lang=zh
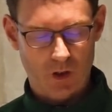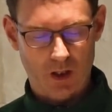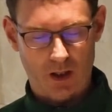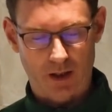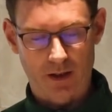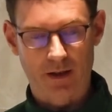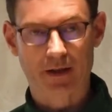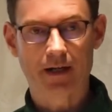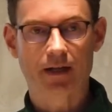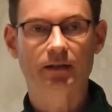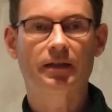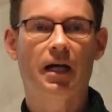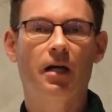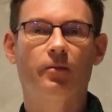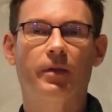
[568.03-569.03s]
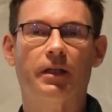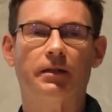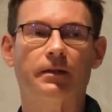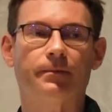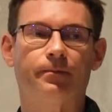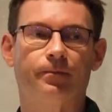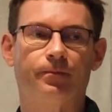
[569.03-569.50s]
呃，让他们
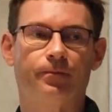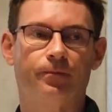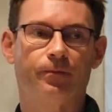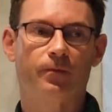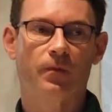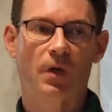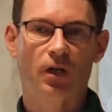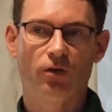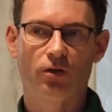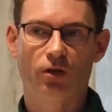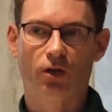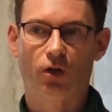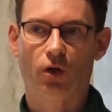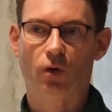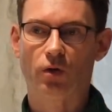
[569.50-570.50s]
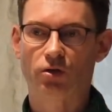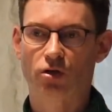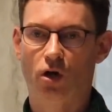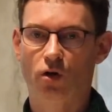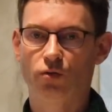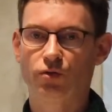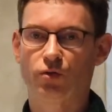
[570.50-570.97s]
有
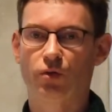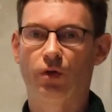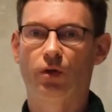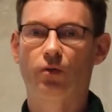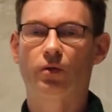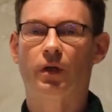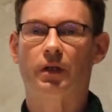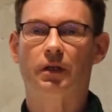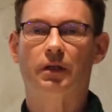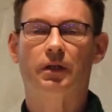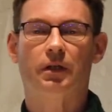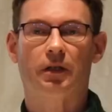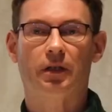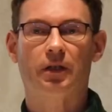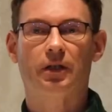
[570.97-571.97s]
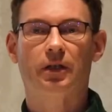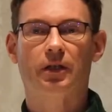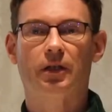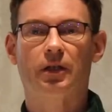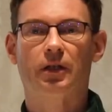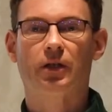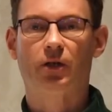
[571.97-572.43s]
充军
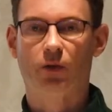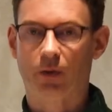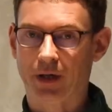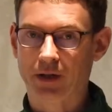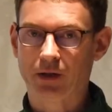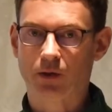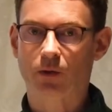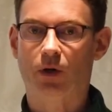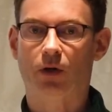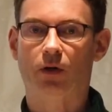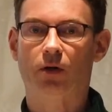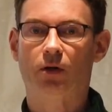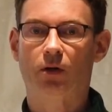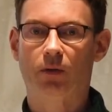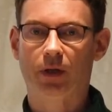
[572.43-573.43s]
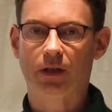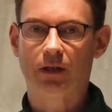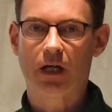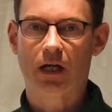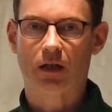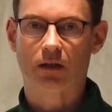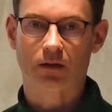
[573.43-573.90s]
回国，回
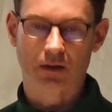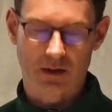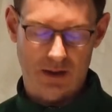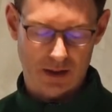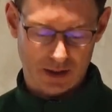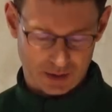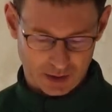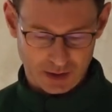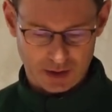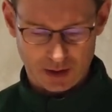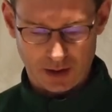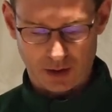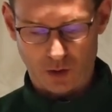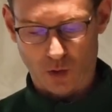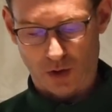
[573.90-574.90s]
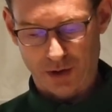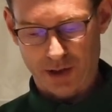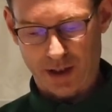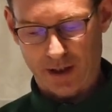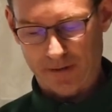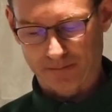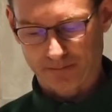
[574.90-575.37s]
到自己的国
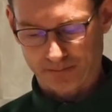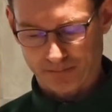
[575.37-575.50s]
家。